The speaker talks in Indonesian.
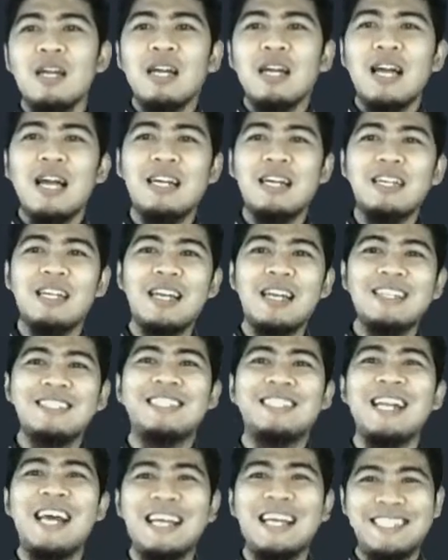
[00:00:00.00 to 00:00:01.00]
adalah
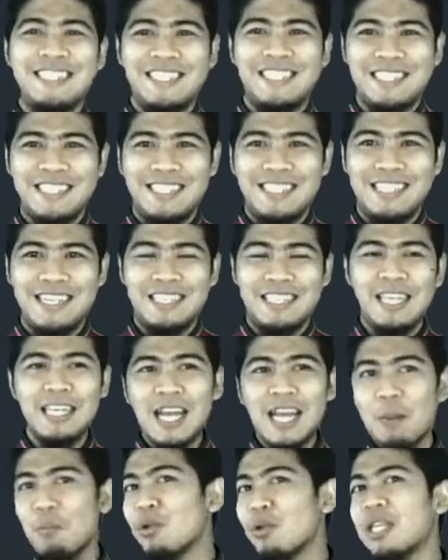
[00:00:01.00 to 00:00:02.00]
jelas. Ya.
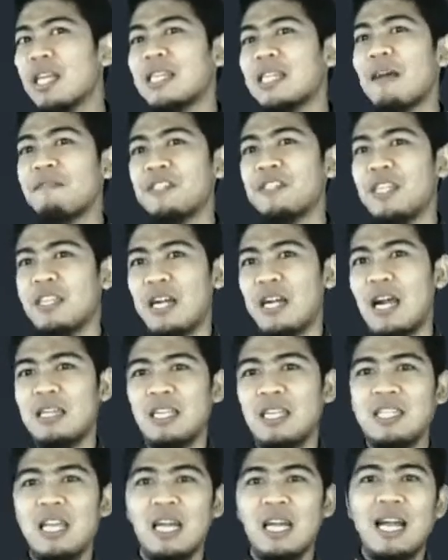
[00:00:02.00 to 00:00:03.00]
Tidak multi tafsir
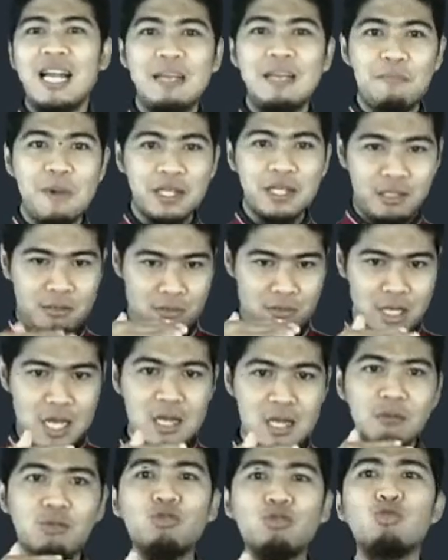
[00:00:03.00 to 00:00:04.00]
artinya
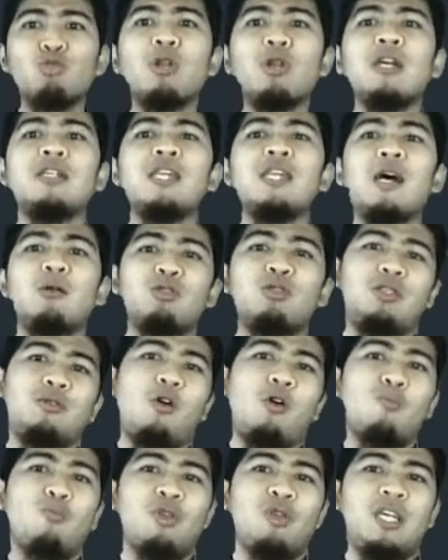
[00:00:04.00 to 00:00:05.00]
kalimatnya, susunannya harus
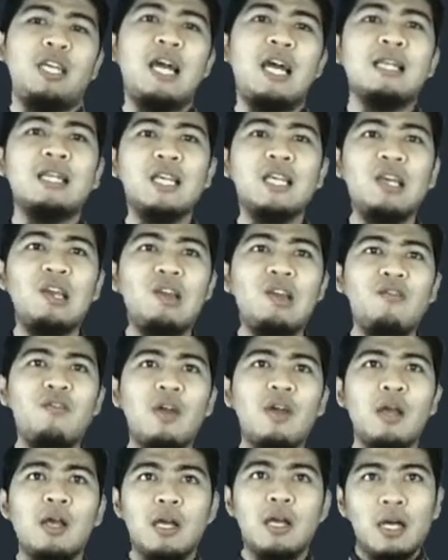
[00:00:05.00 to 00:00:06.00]
komunikatif,
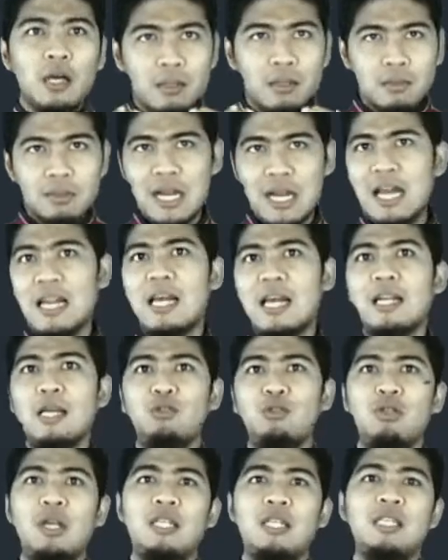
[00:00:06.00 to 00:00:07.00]
nalarnya
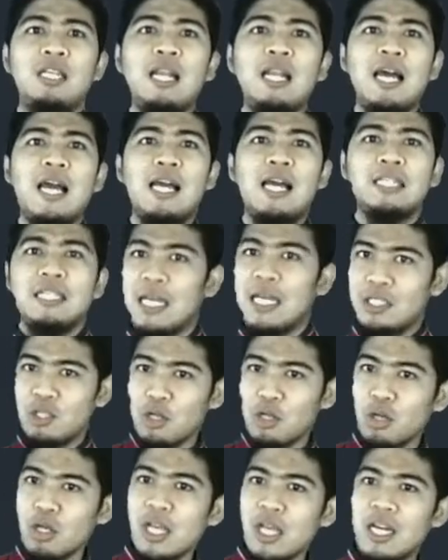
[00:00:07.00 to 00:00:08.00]
juga jelas. Nah,
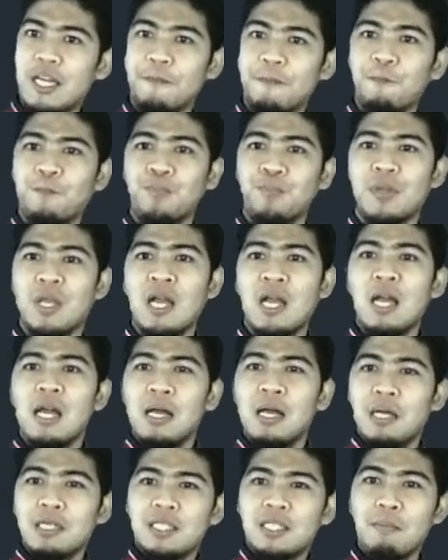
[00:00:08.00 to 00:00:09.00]
contohnya nih,
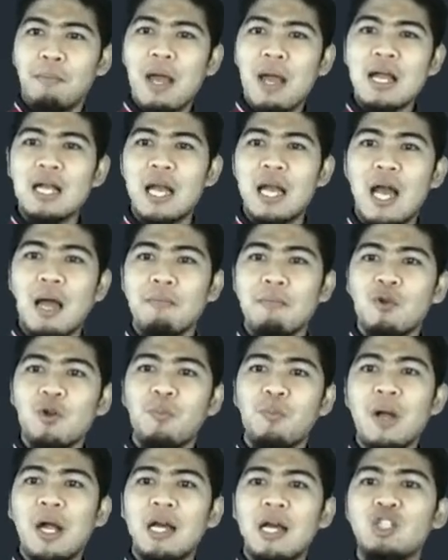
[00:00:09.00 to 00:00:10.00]
semangka
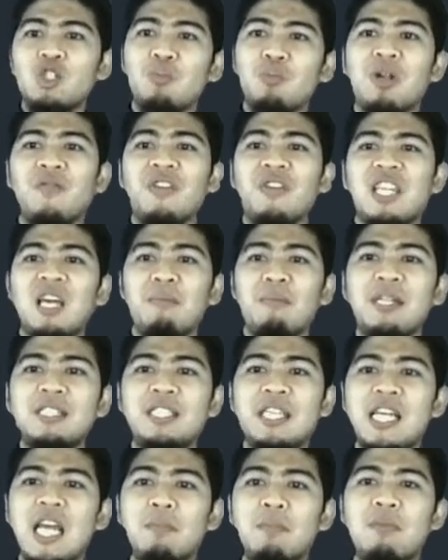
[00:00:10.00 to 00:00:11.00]
merupakan sumber vitamin
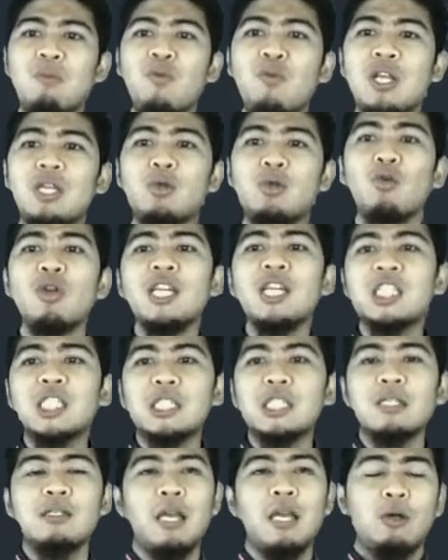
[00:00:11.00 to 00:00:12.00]
C yang membuat kulit,
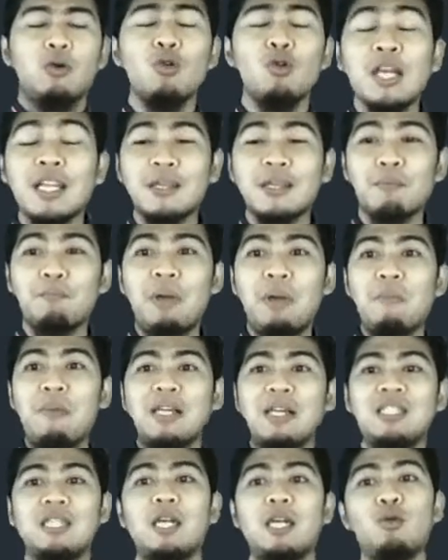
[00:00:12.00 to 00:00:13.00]
eh, kulit
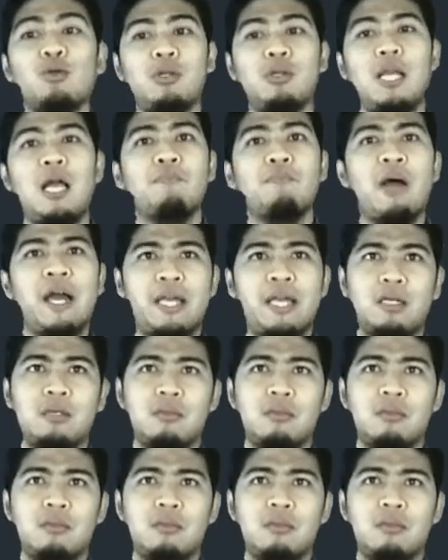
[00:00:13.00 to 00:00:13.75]
bebas kerut yang baik.